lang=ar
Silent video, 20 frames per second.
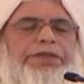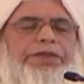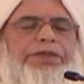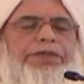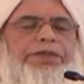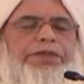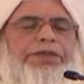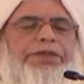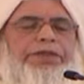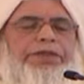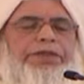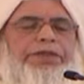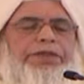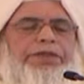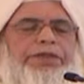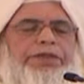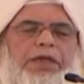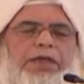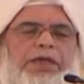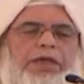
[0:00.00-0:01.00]
آه،
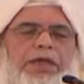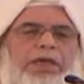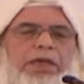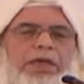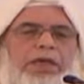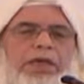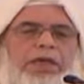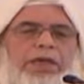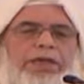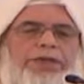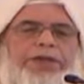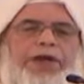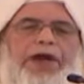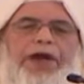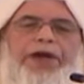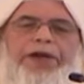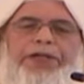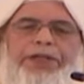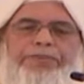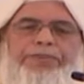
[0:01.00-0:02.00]
كان
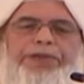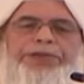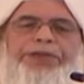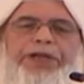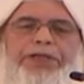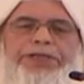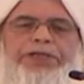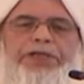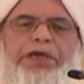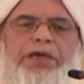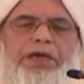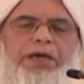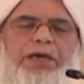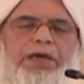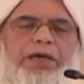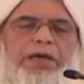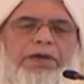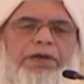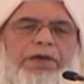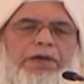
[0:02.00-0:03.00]

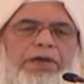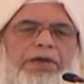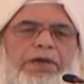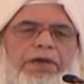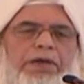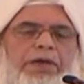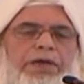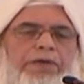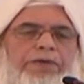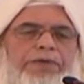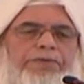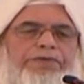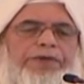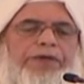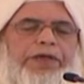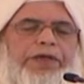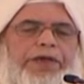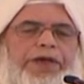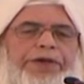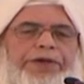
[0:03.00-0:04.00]
ظهرت مدرسة
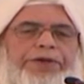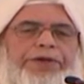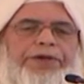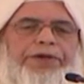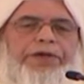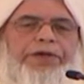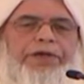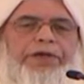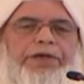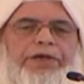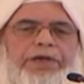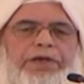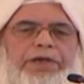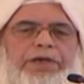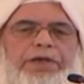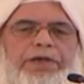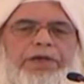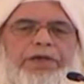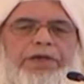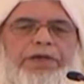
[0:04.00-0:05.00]
في
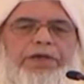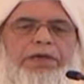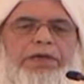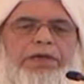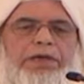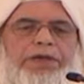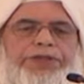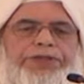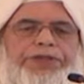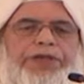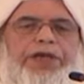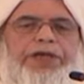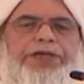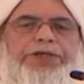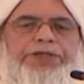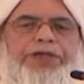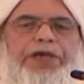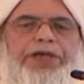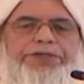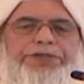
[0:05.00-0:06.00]
القرن
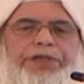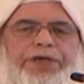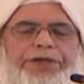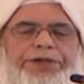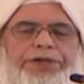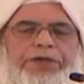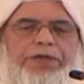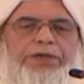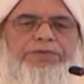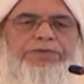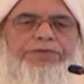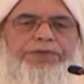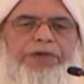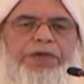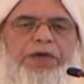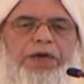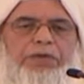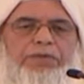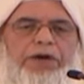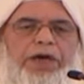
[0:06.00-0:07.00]
الثالث
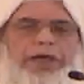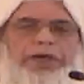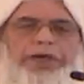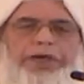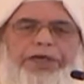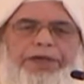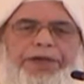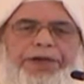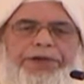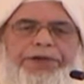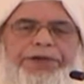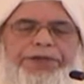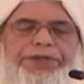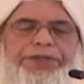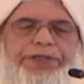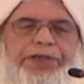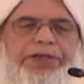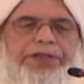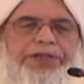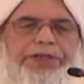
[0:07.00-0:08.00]
عشر في
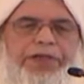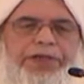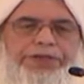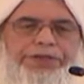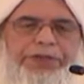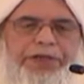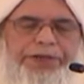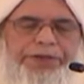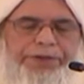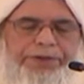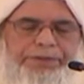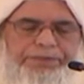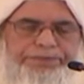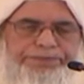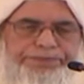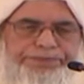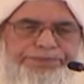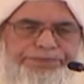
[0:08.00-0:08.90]
أوائل القرن الثالث